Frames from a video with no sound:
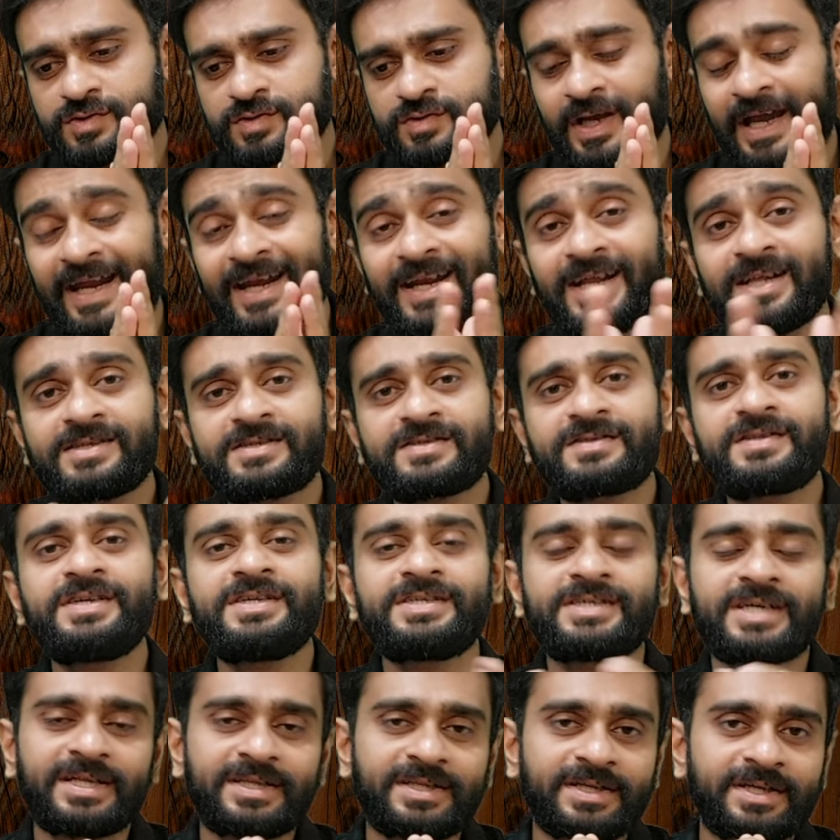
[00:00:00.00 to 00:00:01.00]
कैंडल्स
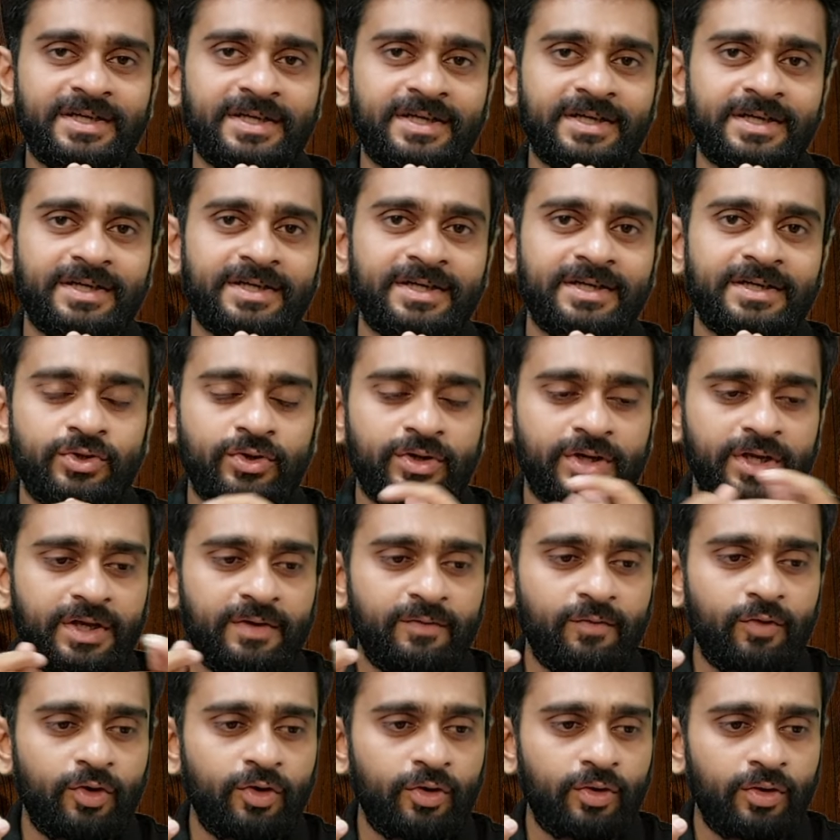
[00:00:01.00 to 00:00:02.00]
दी जाती है जो कि
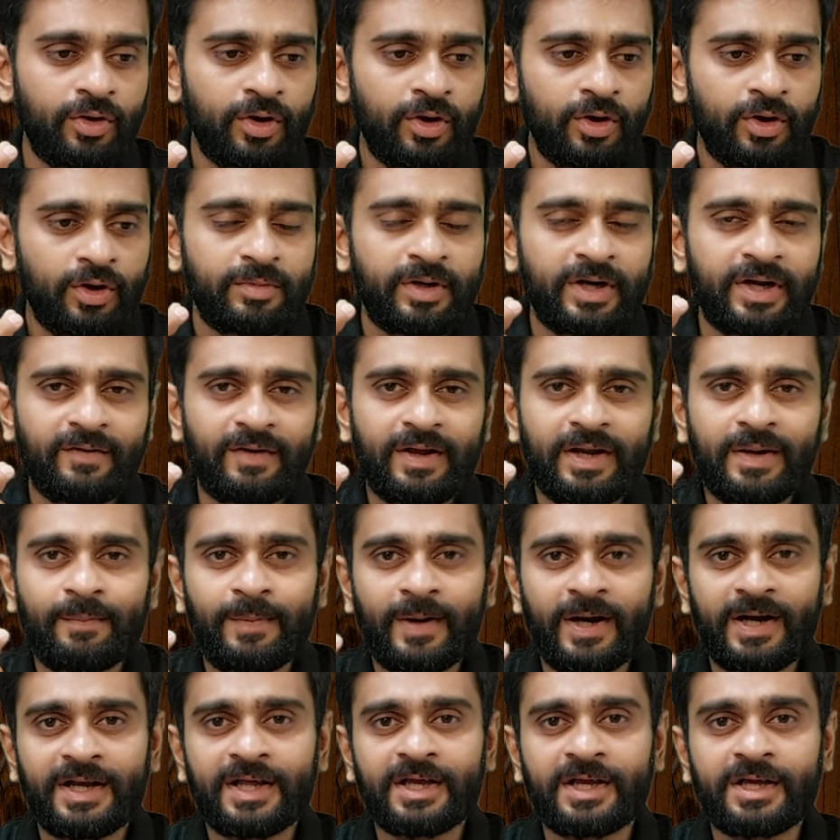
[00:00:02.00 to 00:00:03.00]
वो बड़े वाले
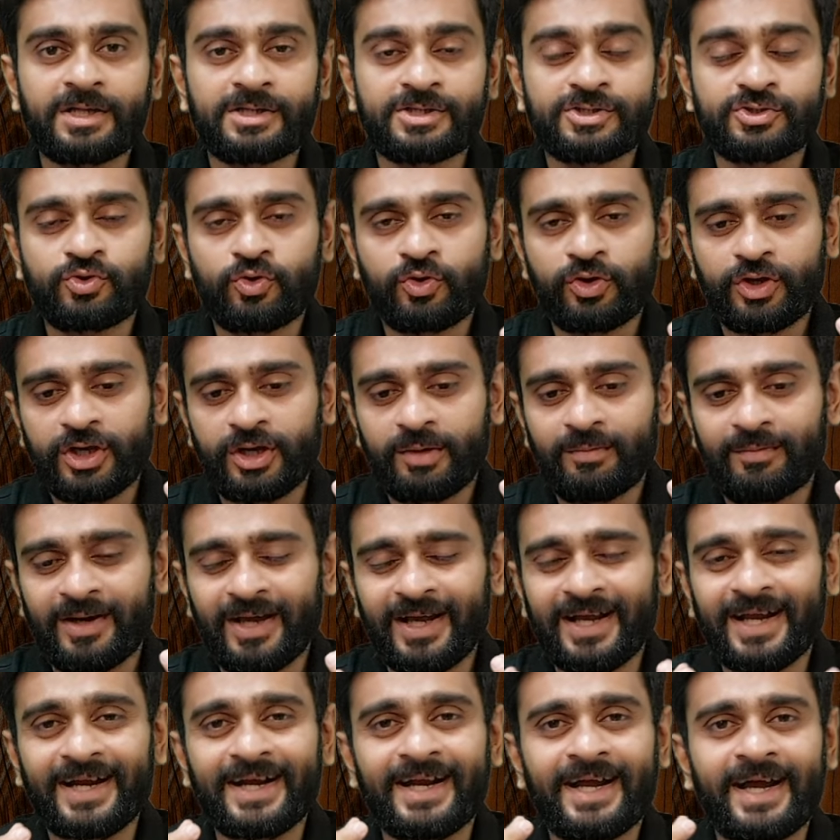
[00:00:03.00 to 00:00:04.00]
पार्टिकल्स जो कि हम
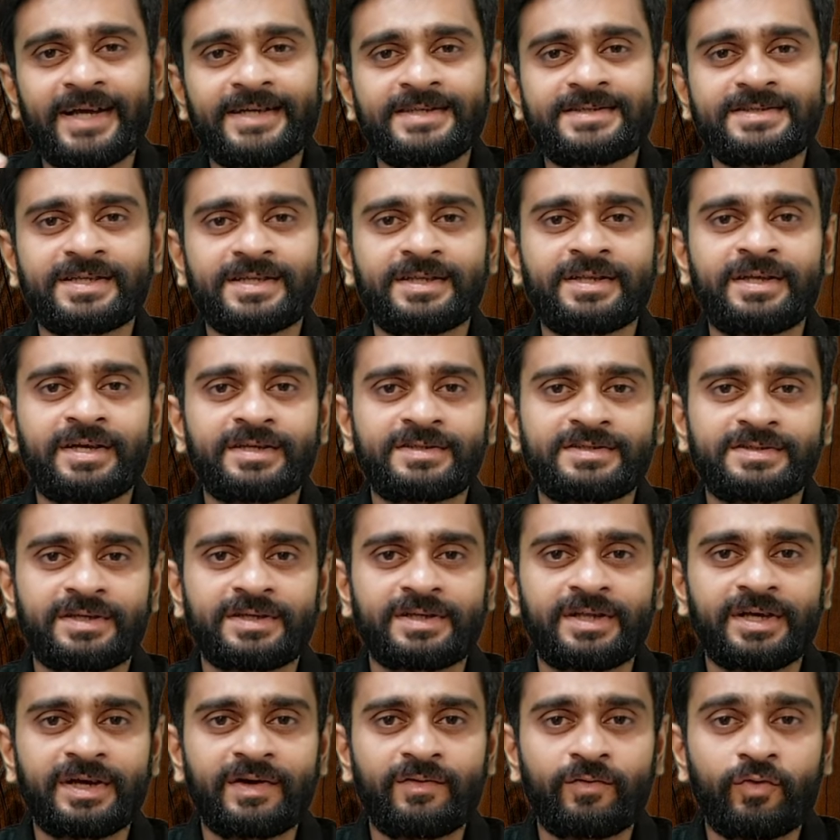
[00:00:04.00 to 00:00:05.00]
नेकेड आई से देख
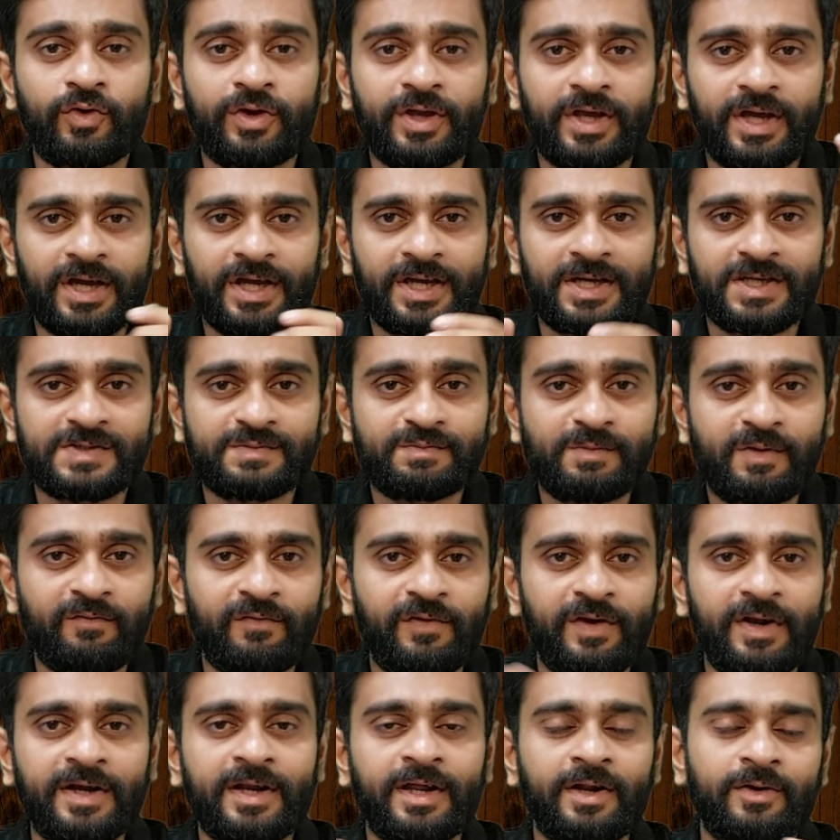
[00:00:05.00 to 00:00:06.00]
सकते हैं वो क्या है कि इसमें
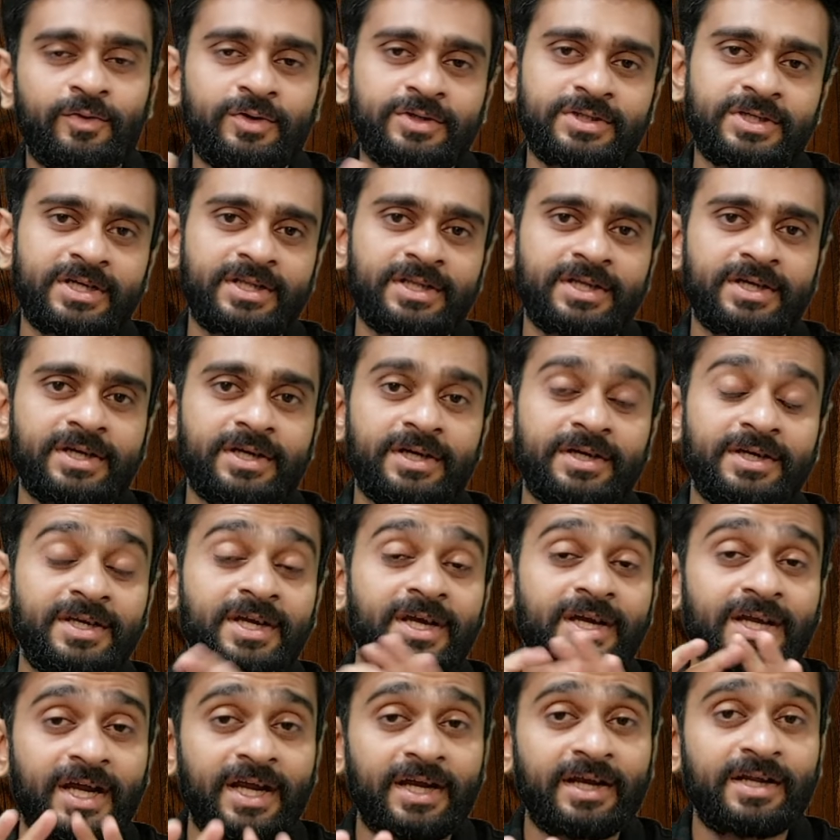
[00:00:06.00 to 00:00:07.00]
फिल्टर हो जाता है
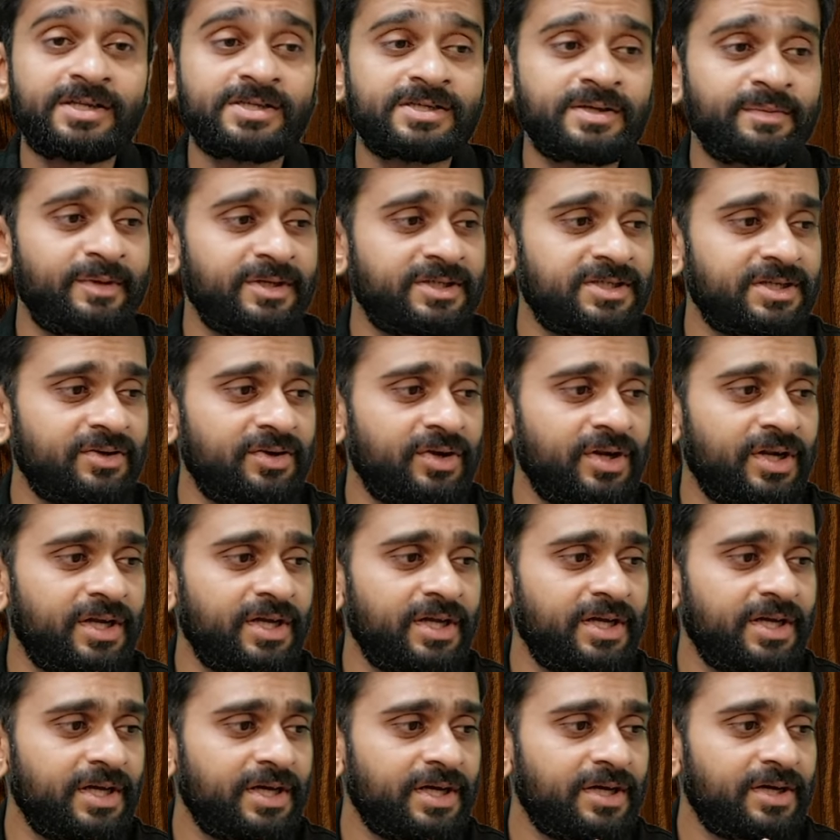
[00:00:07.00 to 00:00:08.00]
ये कैंडल्स हमें जनरली